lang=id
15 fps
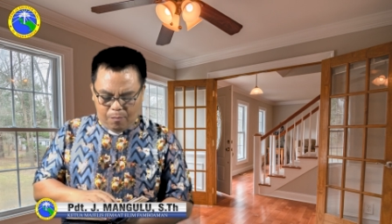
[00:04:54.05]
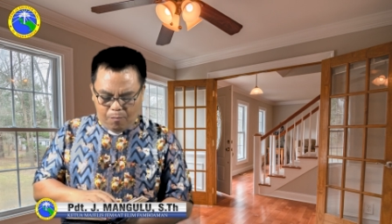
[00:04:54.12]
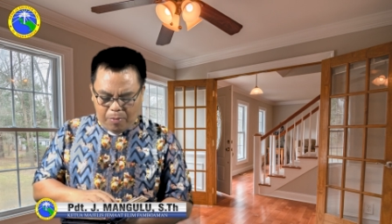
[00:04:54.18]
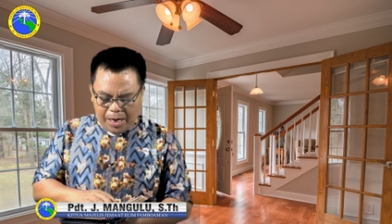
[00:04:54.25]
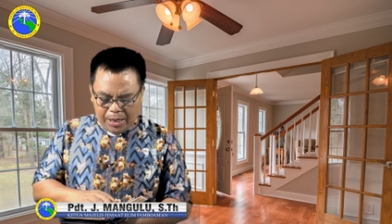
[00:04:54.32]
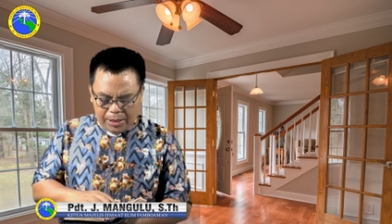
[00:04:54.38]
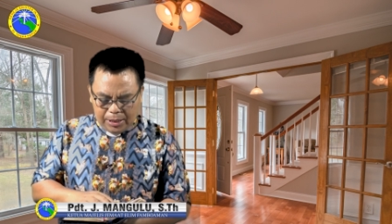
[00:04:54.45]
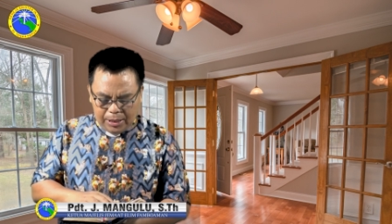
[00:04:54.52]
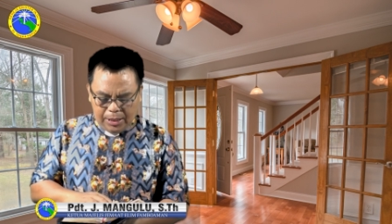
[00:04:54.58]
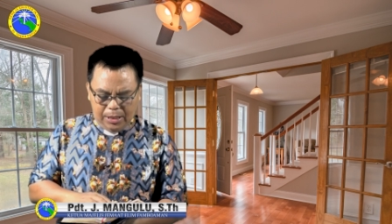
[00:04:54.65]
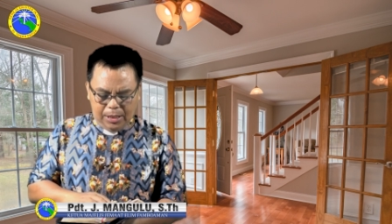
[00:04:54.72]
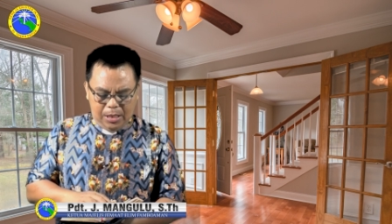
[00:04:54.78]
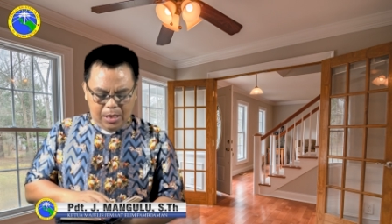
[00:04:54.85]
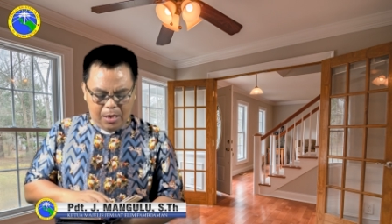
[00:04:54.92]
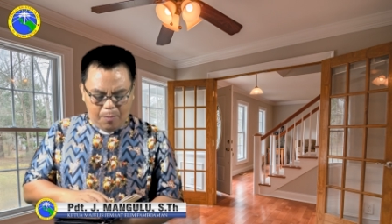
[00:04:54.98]

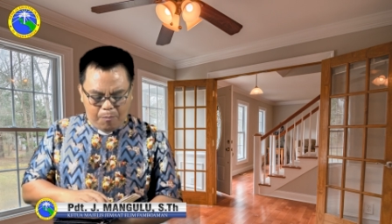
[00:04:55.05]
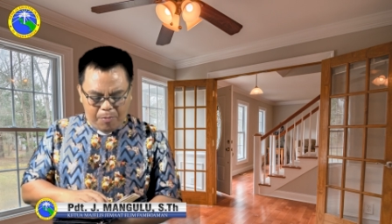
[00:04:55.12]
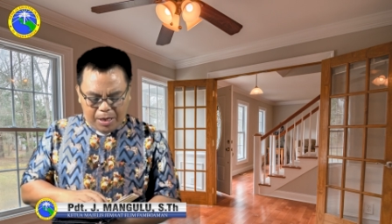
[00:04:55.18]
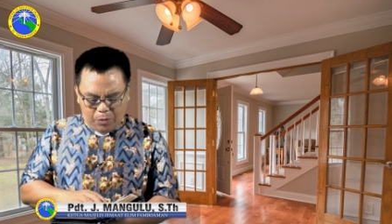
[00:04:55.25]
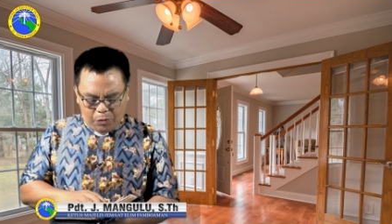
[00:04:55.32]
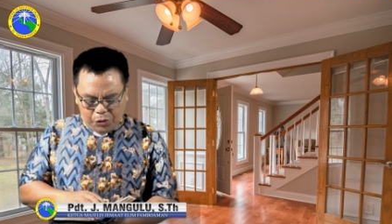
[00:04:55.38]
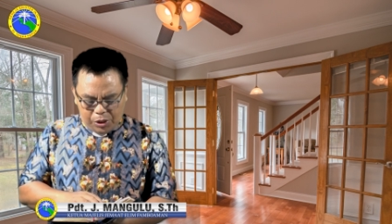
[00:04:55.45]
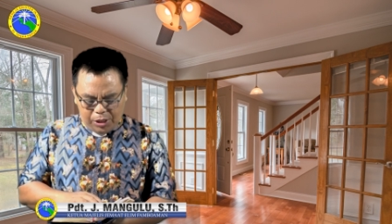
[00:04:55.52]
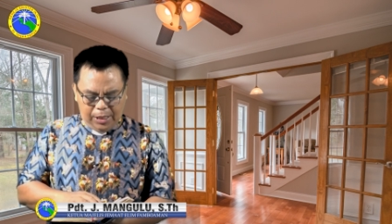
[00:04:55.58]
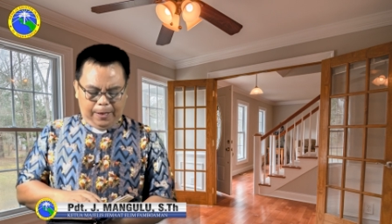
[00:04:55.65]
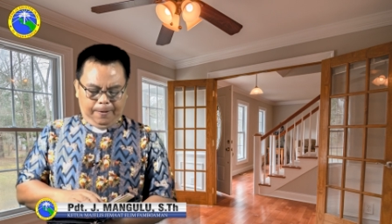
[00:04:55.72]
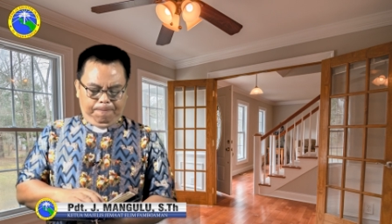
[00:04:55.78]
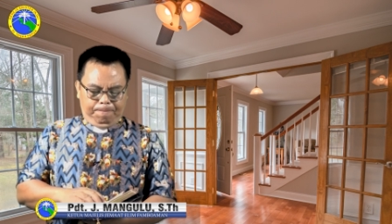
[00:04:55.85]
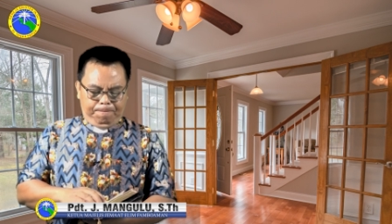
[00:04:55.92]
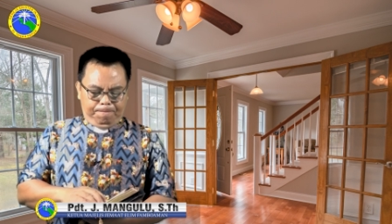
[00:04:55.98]
bagi manusia.
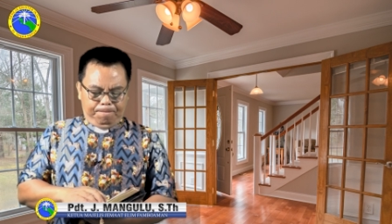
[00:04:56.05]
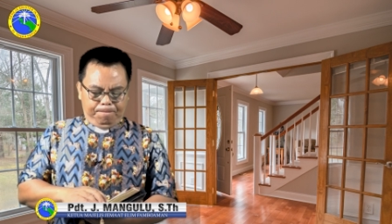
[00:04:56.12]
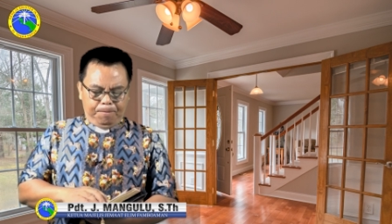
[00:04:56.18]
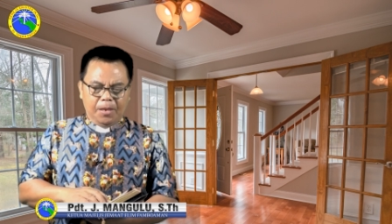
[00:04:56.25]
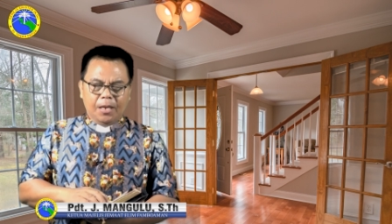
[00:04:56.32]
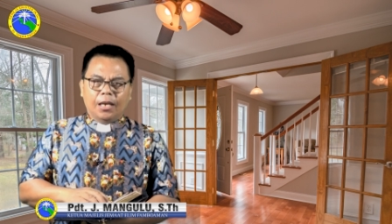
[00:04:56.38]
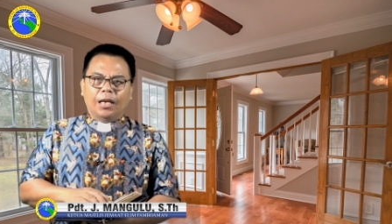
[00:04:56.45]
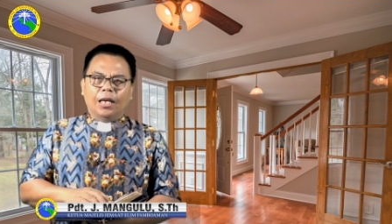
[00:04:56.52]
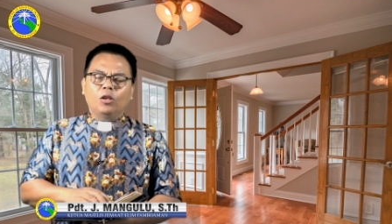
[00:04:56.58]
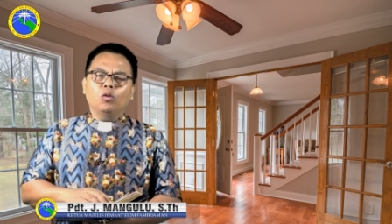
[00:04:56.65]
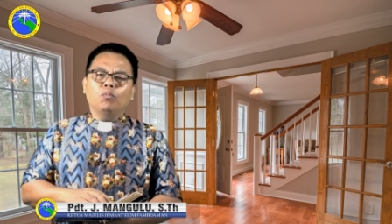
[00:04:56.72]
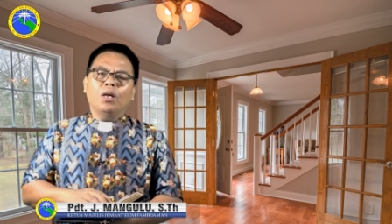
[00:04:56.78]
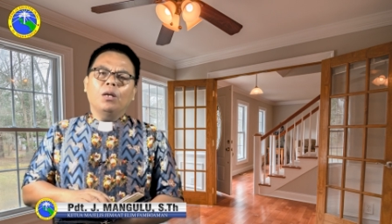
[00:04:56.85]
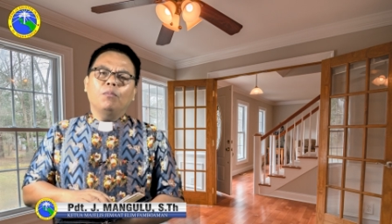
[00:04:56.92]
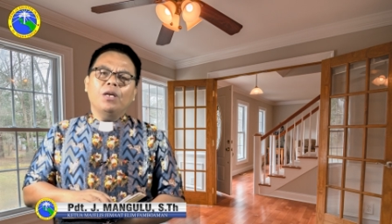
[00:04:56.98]
Itu
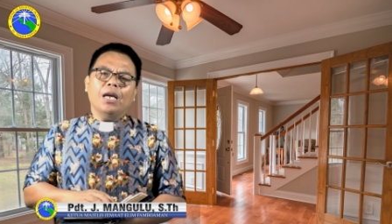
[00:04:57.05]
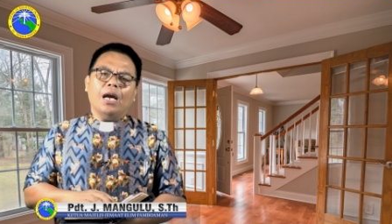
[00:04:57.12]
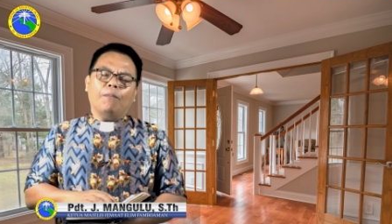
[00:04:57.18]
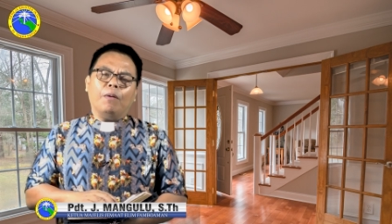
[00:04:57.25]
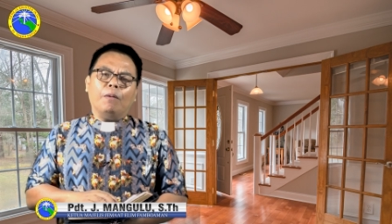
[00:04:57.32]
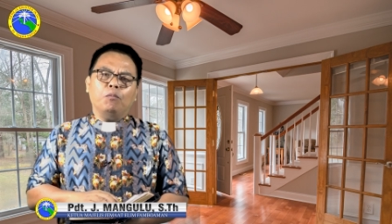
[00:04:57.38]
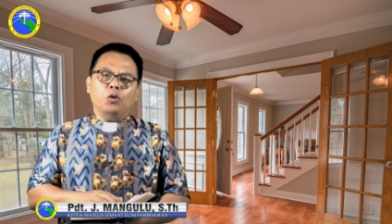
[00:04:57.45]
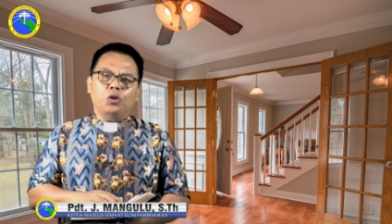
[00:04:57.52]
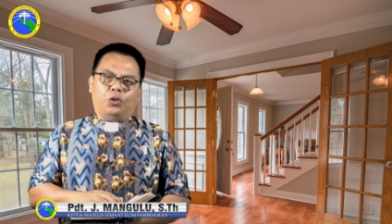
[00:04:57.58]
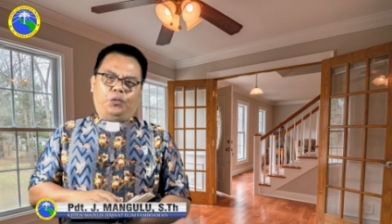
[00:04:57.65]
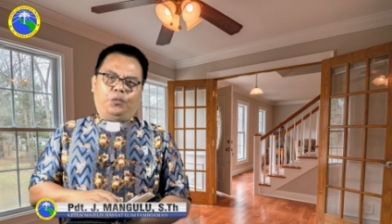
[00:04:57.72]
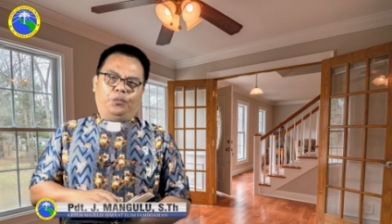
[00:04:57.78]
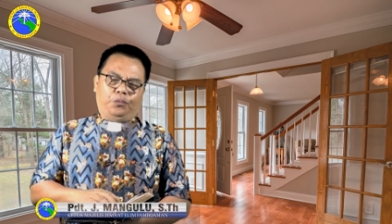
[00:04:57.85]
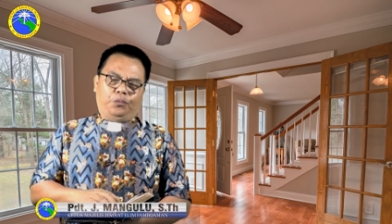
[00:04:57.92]
melebihi apapun.